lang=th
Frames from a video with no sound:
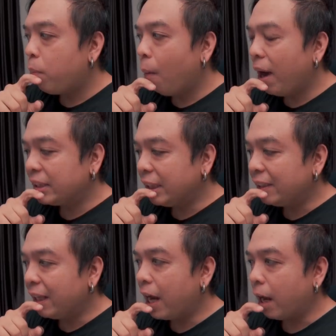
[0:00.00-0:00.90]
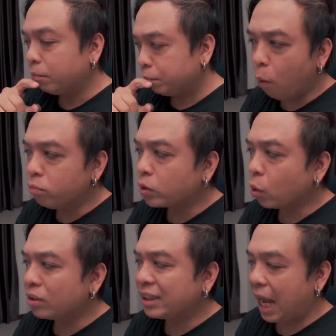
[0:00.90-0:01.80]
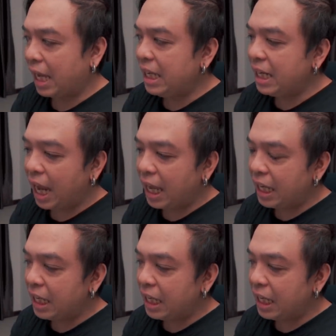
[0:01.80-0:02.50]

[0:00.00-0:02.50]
เพราะว่าจริงๆอ่ะผมสงสัยใน